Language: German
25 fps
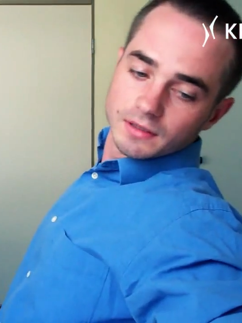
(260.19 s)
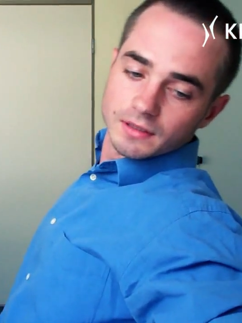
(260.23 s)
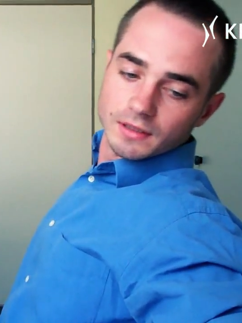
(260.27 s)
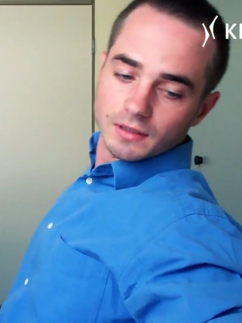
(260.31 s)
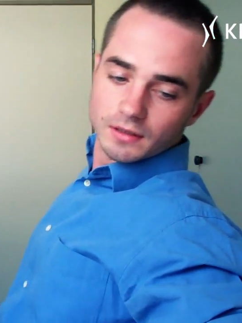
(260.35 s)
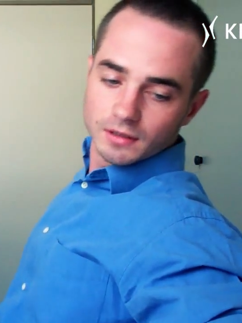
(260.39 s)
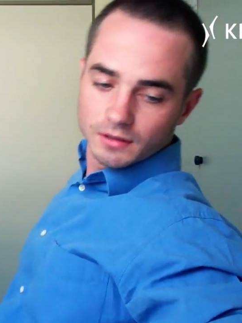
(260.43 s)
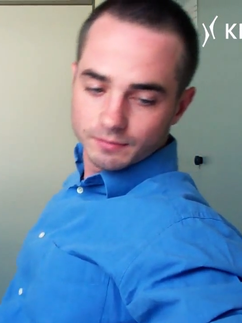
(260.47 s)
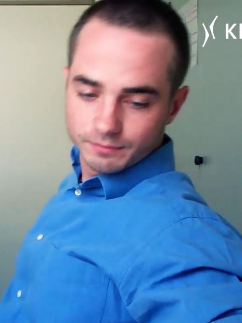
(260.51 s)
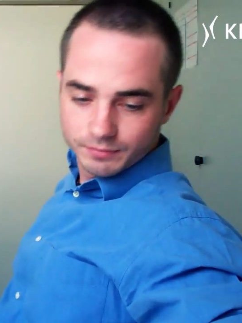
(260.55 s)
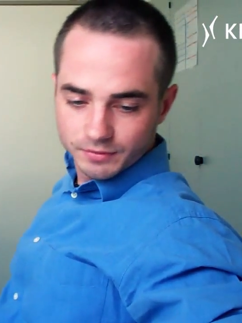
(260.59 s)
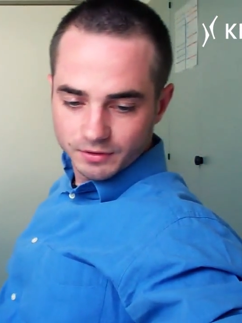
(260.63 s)

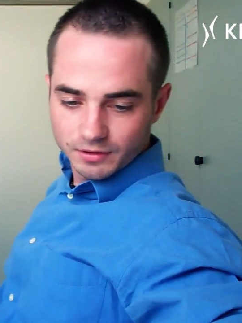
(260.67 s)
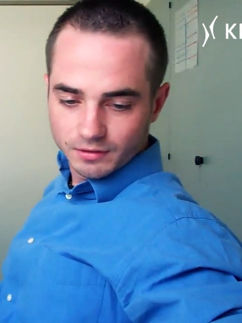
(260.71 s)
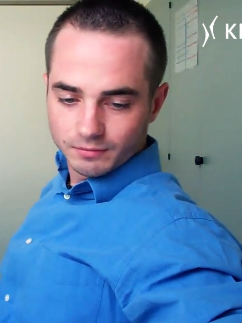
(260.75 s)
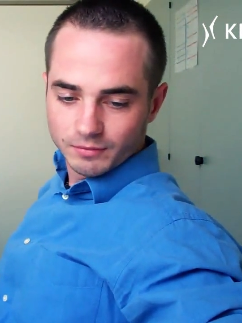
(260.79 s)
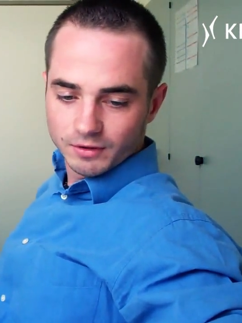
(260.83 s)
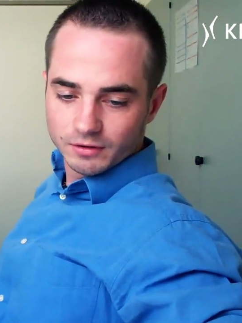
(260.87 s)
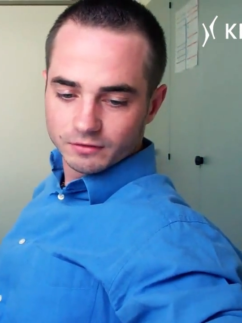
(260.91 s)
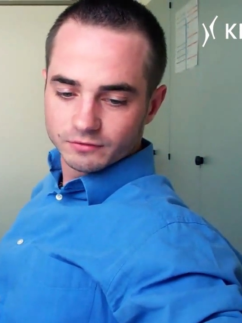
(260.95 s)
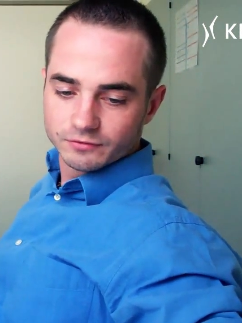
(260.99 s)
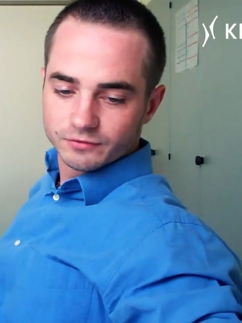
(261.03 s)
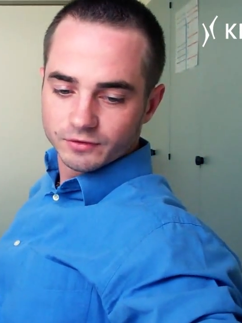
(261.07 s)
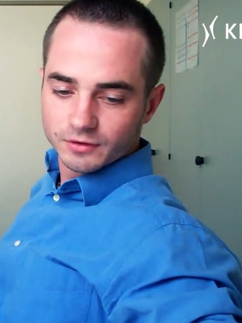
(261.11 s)
Ihr habt am
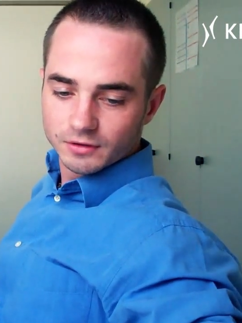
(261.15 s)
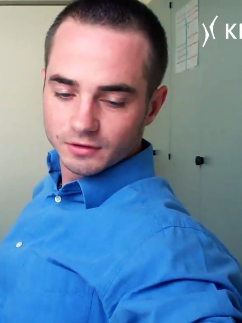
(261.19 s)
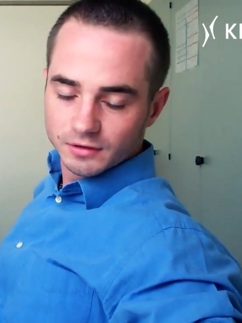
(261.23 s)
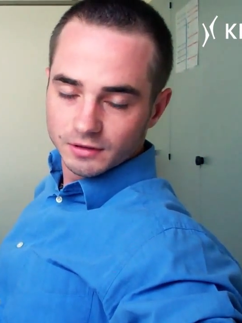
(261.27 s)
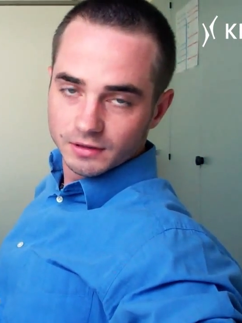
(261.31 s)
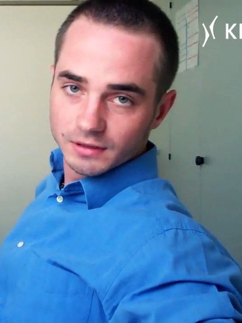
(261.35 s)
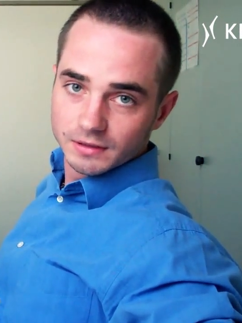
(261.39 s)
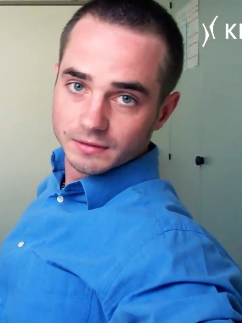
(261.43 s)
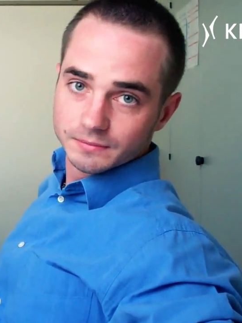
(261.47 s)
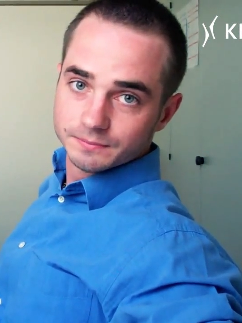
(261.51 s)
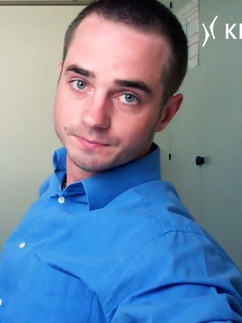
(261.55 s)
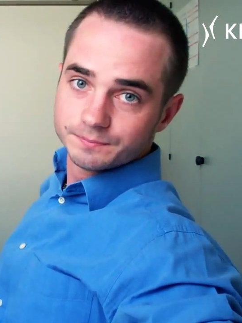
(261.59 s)

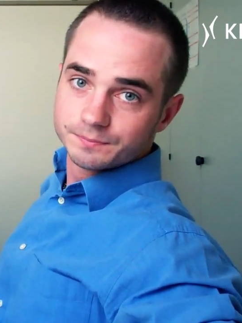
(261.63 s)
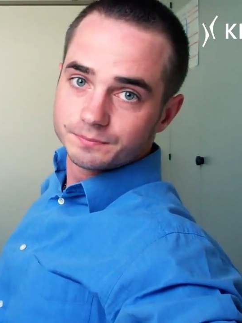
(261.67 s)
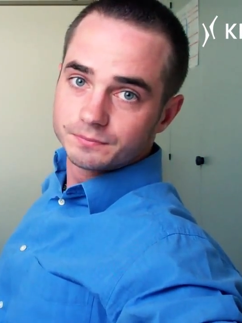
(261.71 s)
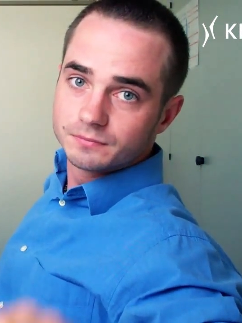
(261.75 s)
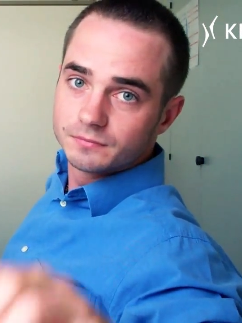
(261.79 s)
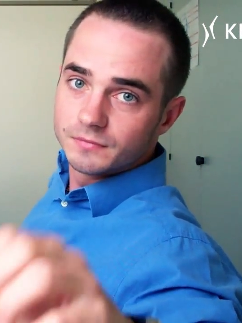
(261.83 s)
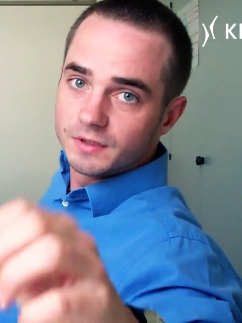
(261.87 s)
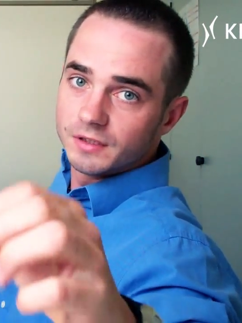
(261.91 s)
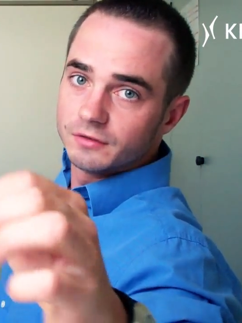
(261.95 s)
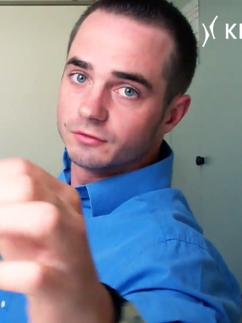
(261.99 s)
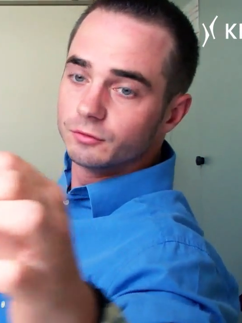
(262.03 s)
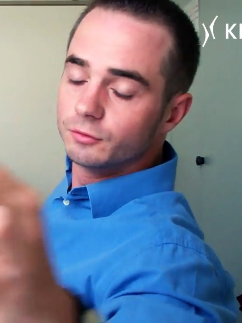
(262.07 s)
Anfang
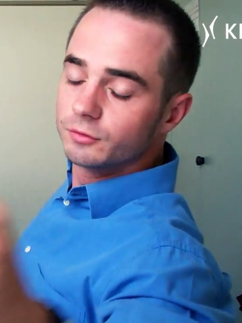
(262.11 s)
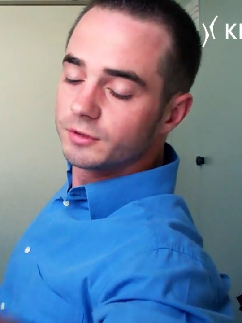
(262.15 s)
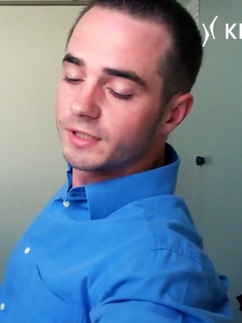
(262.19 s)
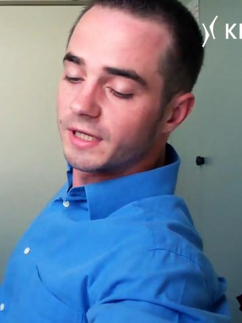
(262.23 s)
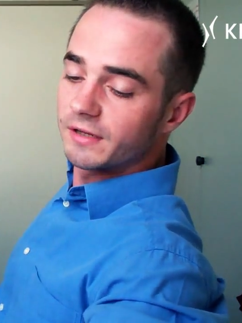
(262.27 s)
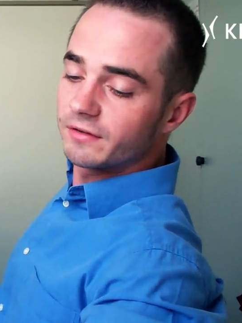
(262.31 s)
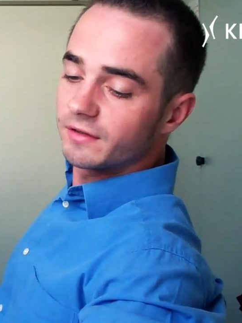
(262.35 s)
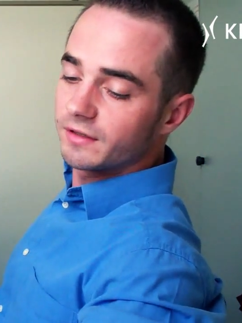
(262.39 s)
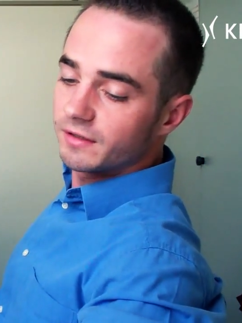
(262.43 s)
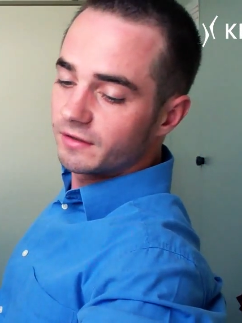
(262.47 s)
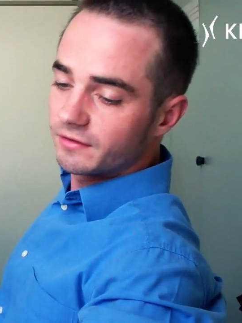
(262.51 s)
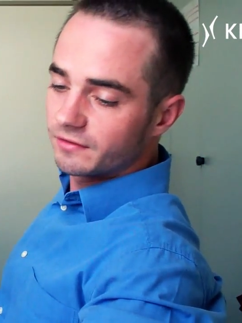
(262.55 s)
die
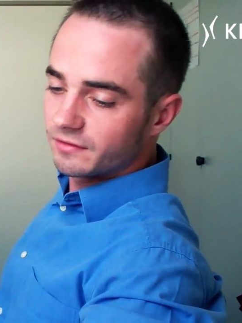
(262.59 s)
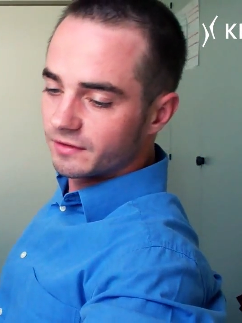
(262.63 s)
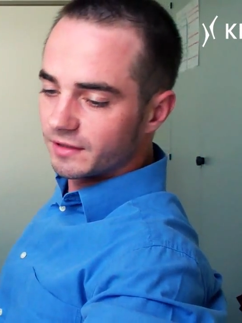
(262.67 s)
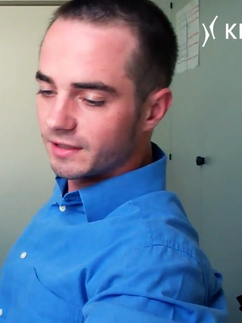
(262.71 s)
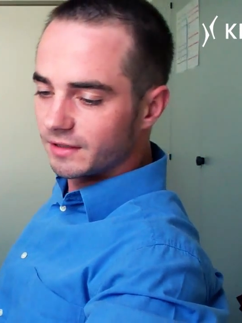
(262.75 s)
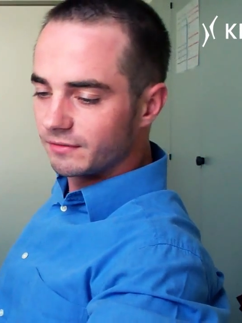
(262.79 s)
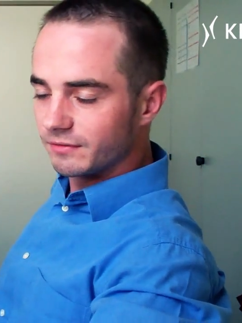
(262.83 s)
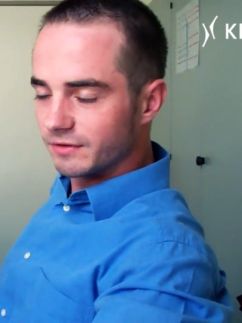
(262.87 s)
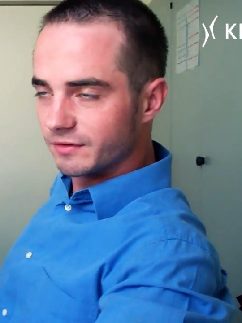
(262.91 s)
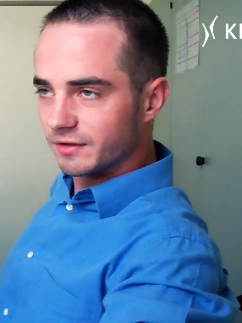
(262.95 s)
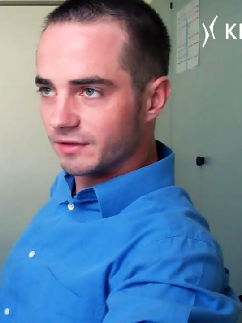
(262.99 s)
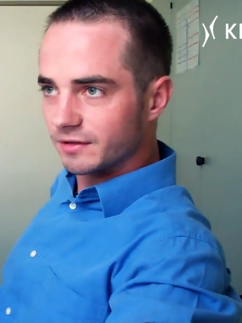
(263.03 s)
Sudkessel
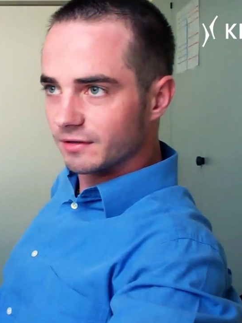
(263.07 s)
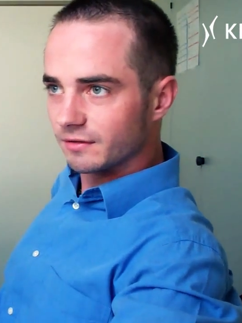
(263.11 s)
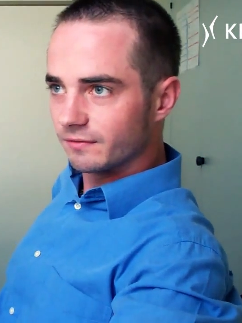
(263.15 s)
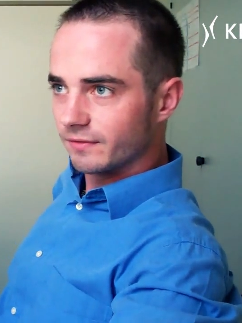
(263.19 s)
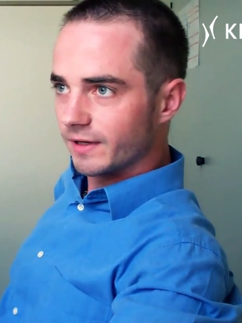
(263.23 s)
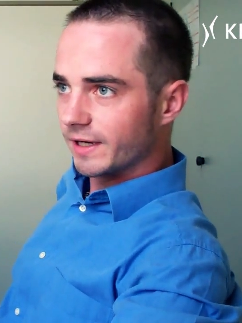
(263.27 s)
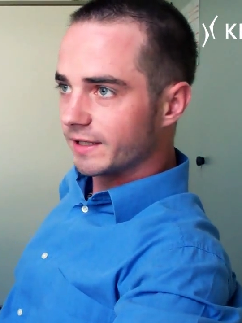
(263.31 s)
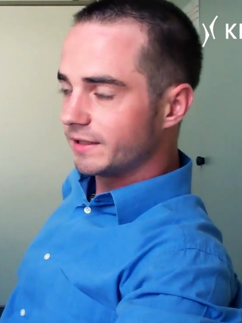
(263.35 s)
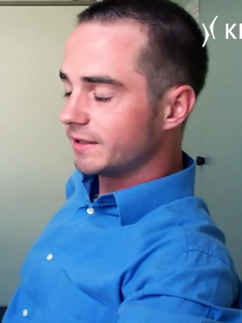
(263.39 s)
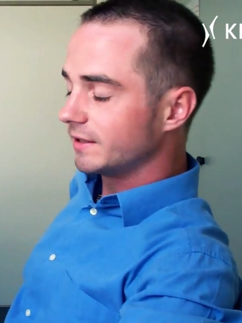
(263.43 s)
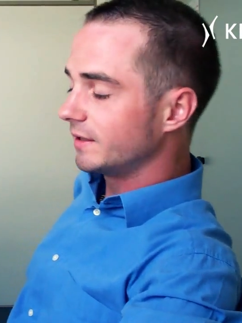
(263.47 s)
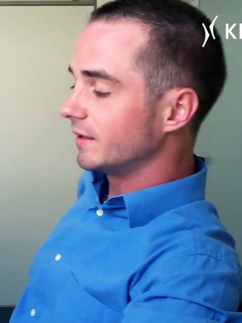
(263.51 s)
gesehen. Wir sind dann
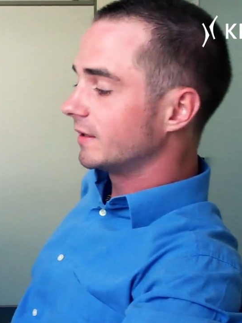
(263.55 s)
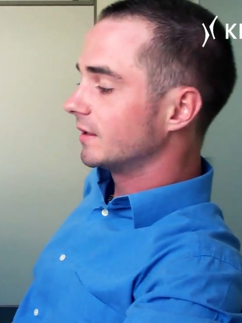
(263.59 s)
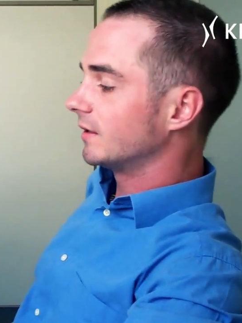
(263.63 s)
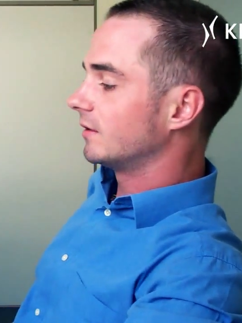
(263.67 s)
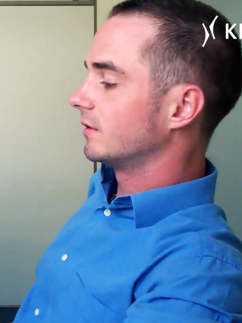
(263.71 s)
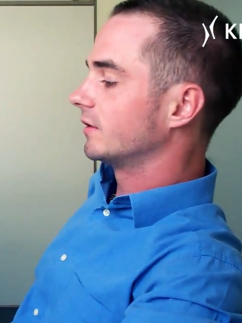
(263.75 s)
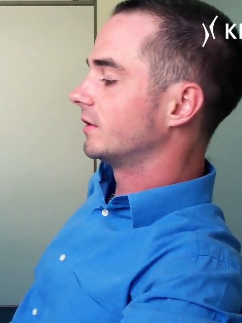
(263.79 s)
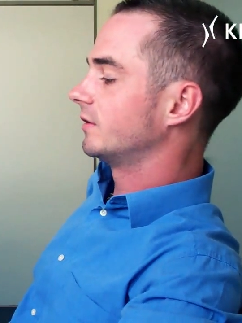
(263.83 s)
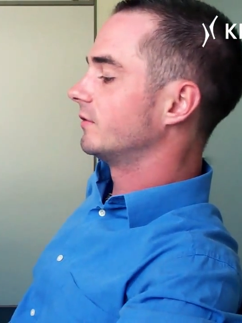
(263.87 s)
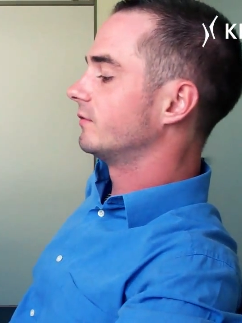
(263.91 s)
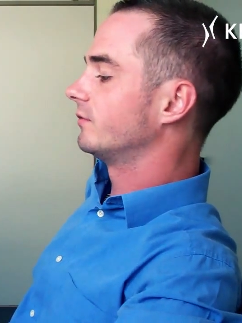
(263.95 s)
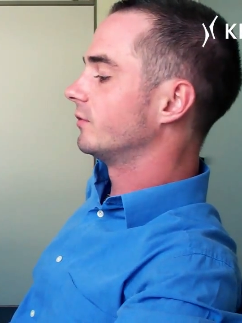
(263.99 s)

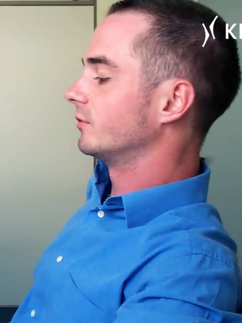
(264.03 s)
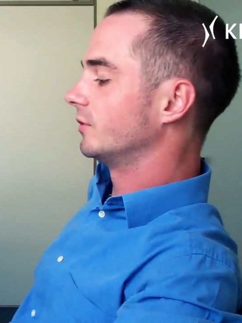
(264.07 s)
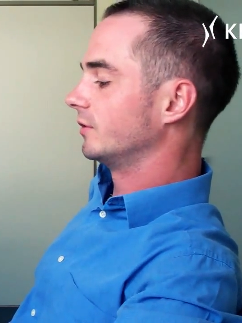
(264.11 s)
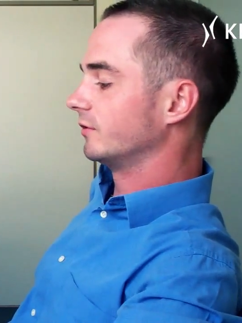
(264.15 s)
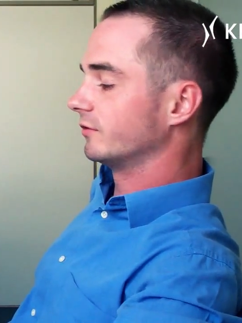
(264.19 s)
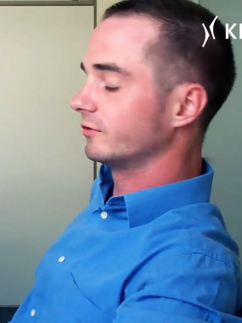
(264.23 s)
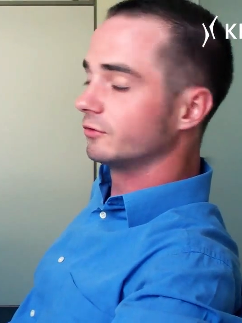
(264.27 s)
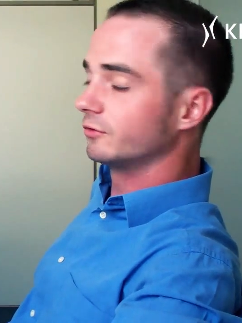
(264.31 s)
weitergegangen von den